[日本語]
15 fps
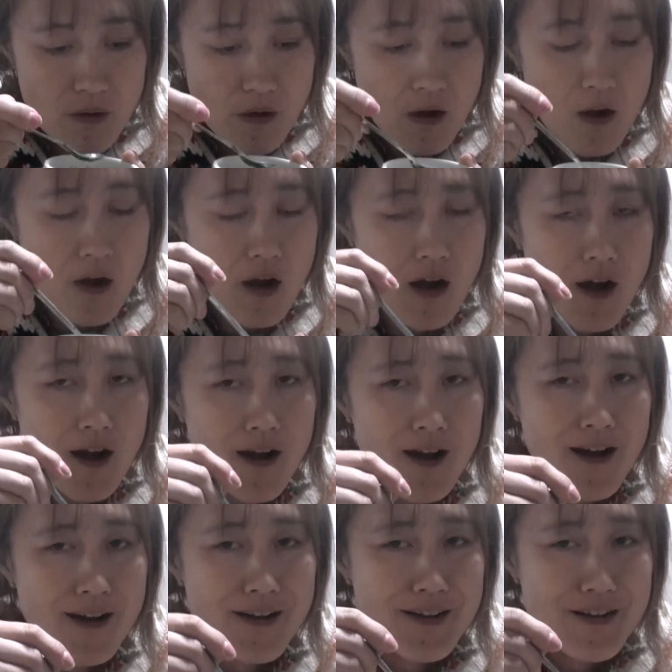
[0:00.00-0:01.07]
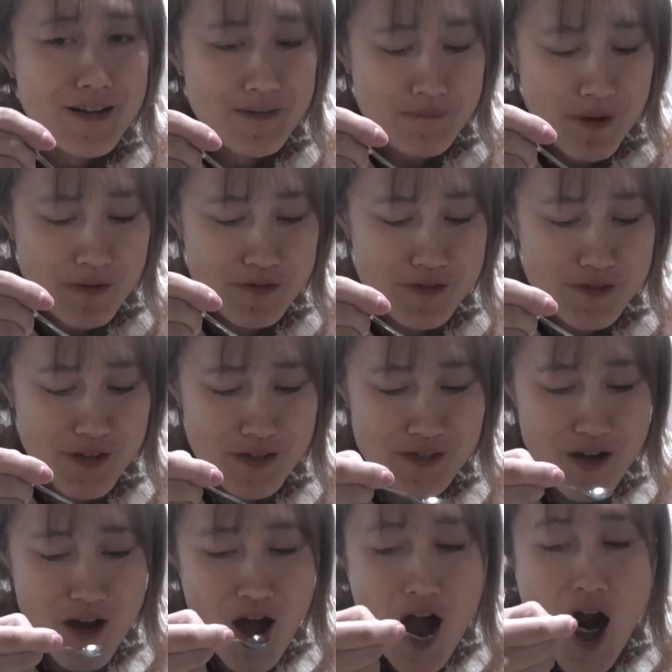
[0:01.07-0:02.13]
ああ口に味
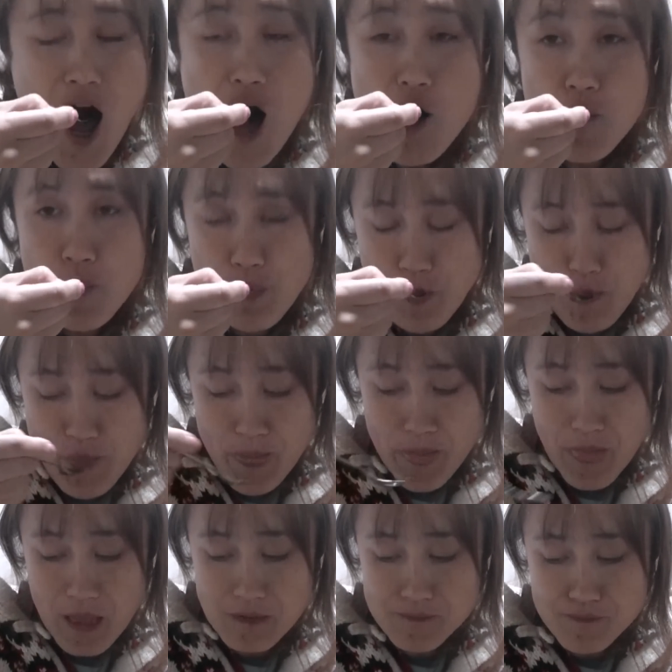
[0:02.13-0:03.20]
がうん